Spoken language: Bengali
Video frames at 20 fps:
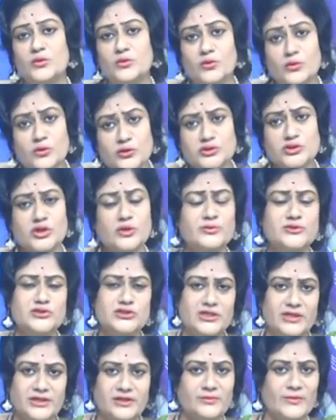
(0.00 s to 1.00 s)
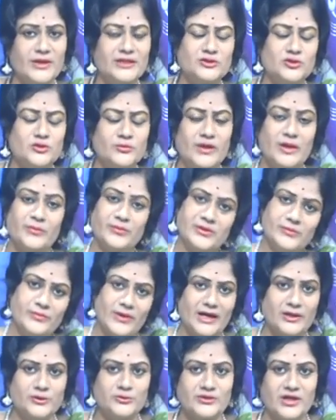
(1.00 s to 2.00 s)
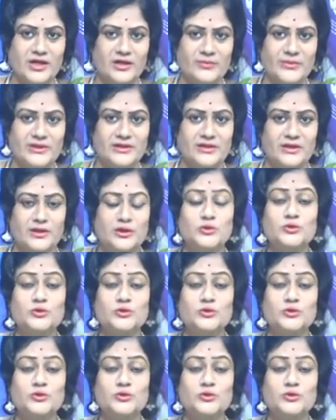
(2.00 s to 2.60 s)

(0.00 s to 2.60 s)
গ্রহ সংস্কারের মাধ্যমে আপনি ভালো থাকবেন